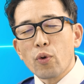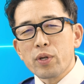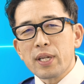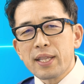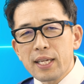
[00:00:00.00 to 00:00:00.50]
領
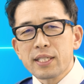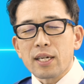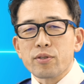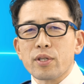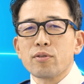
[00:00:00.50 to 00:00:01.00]
域で
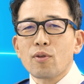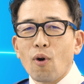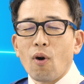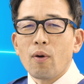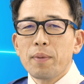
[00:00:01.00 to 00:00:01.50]
デジタルっていう
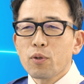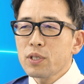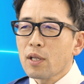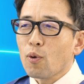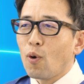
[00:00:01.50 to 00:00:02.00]
と、まあ、どっ
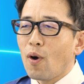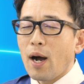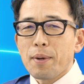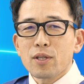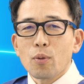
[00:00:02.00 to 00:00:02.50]
ちかというとこ
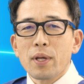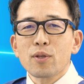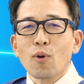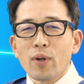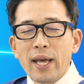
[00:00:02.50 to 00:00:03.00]
う
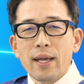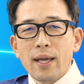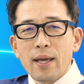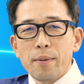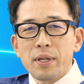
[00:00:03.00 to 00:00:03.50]
アバットメントをね、
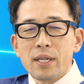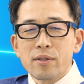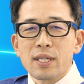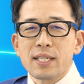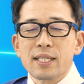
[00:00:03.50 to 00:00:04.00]
えー、
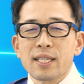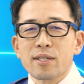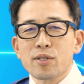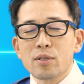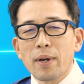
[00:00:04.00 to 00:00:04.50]
ミリングで切
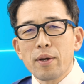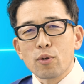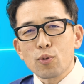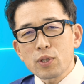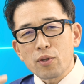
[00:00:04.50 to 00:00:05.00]
削する、まあ、いわゆる
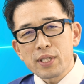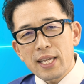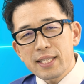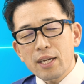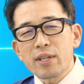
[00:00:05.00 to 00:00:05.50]
どっちかというと
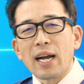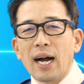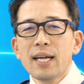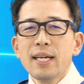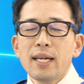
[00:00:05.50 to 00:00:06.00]
切削機
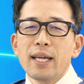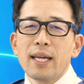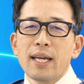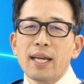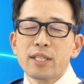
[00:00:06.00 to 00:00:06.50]
が、
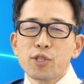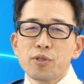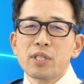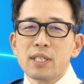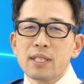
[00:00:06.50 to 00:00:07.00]
えー、
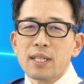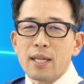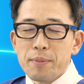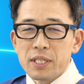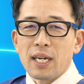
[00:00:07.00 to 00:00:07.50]
中心な
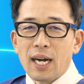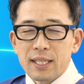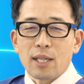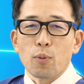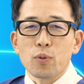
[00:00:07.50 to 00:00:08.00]
イメージが
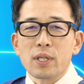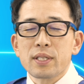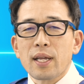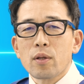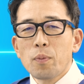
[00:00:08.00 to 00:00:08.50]
あったと思うんで
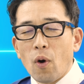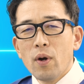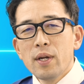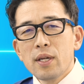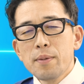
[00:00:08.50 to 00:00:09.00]
すけれど
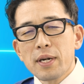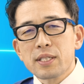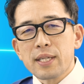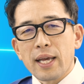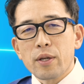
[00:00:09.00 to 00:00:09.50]
も今で
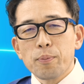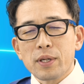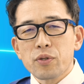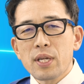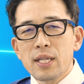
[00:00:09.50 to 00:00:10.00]
すね、ま
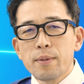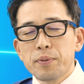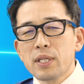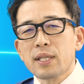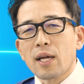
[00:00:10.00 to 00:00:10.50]
あ、3D
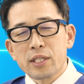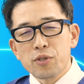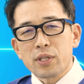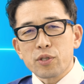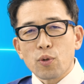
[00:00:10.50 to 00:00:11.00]
プリンターの技
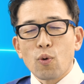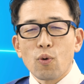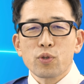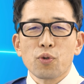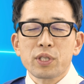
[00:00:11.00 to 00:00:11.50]
術が非常に
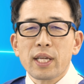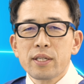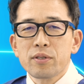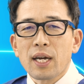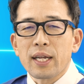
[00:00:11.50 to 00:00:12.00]
向上して
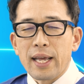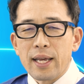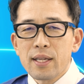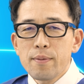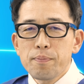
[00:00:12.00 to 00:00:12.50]
いく中
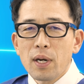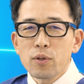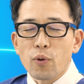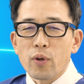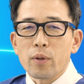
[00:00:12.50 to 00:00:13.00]
で
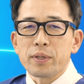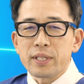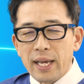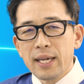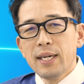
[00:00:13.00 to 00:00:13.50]
インプラントの領域でもで
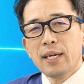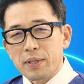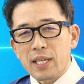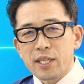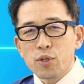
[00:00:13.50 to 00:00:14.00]
すね、ま
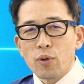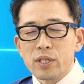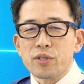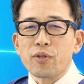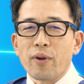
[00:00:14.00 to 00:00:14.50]
あ、積層
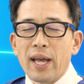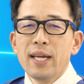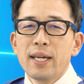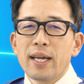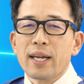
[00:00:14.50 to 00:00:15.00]
技術をね
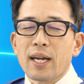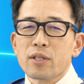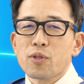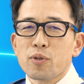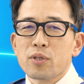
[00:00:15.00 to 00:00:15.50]

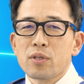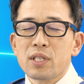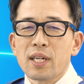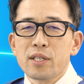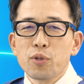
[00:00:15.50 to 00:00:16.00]
活用する
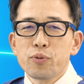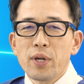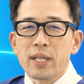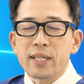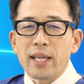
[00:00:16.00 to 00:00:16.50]
事例が非常に
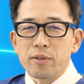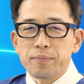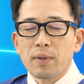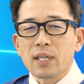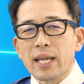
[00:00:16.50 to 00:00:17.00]
増えてきている
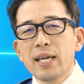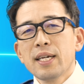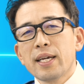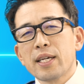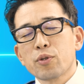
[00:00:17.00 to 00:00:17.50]
またね
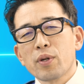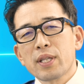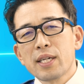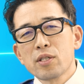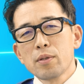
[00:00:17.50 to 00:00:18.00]
それに
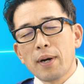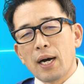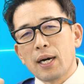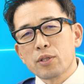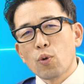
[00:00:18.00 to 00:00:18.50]
対する
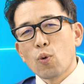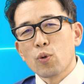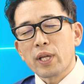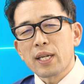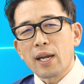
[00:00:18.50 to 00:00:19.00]
まあ総
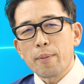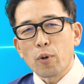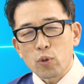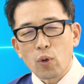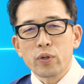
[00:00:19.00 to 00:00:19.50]
合的な
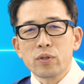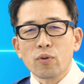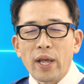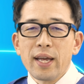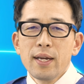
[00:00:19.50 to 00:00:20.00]
レポートという
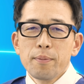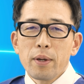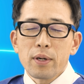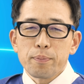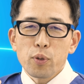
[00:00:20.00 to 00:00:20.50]
ので、ま
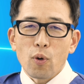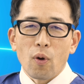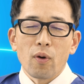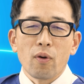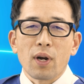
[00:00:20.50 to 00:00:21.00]
あ、いわゆる、ね、
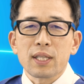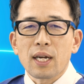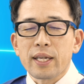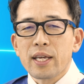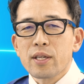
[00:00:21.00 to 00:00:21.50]
プロの方方
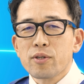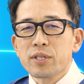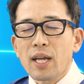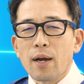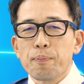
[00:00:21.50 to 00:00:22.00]
が研究
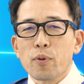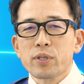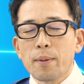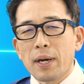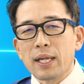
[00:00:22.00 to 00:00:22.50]
して発表
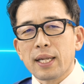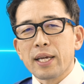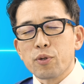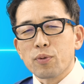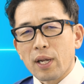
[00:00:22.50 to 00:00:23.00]
したまあ
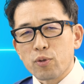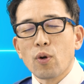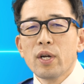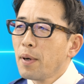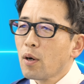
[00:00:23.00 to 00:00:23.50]
内容になると、
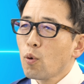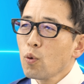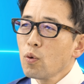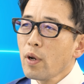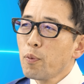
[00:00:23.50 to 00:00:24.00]
まあ、こ
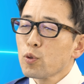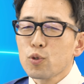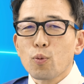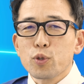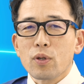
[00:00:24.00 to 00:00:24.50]
のレポート
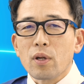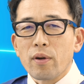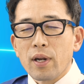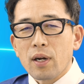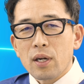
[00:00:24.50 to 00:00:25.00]
ちょっと面白かったの
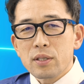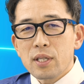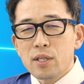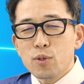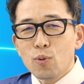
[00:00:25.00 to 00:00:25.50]
はねなんか
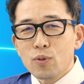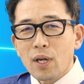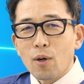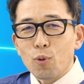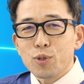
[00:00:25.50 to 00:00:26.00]
積層の
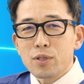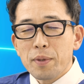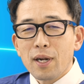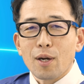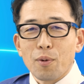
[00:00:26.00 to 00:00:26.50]
中おすす
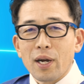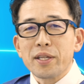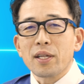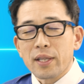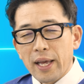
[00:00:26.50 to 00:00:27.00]
めなんかも書い
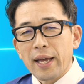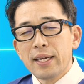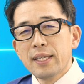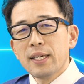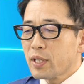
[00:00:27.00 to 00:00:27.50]
てあって
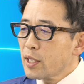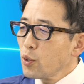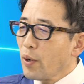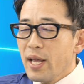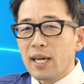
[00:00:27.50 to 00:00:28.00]
積
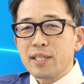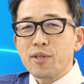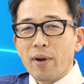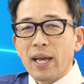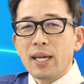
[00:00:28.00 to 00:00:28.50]
層レイヤーで
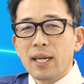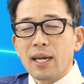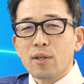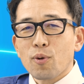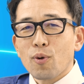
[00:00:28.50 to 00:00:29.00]
すよね、あ
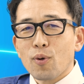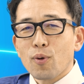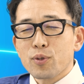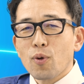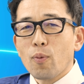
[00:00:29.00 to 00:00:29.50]

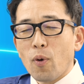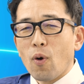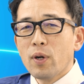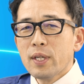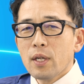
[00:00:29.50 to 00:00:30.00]
のー、そう
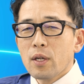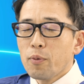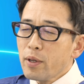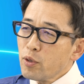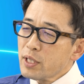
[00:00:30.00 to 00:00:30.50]
も
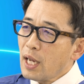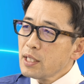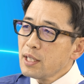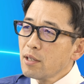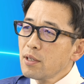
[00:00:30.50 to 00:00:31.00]
う割と
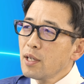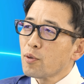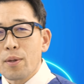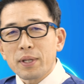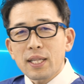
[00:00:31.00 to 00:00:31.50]

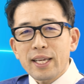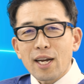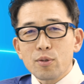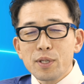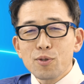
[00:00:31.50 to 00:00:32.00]
サージカルガイドってまあ大体
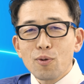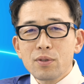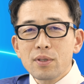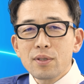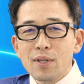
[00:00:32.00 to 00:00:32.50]
100
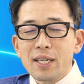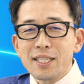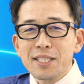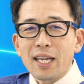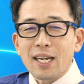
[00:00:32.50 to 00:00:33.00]
ミクロンぐらい
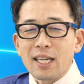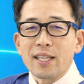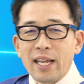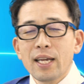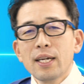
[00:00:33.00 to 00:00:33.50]
でいいんじゃないかなっ
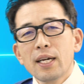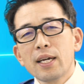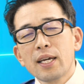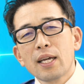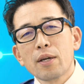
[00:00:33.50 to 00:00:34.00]
てね、
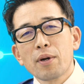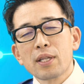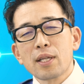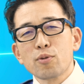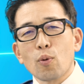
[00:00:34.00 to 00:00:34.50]
えー、言わ
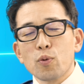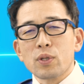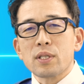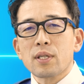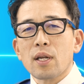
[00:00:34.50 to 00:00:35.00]
れてると思う
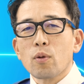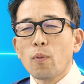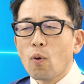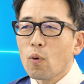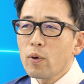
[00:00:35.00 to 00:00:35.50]
んですけれど
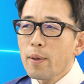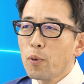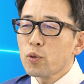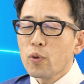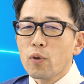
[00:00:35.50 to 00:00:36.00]
もこの
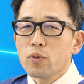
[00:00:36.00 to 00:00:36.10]
レポートによ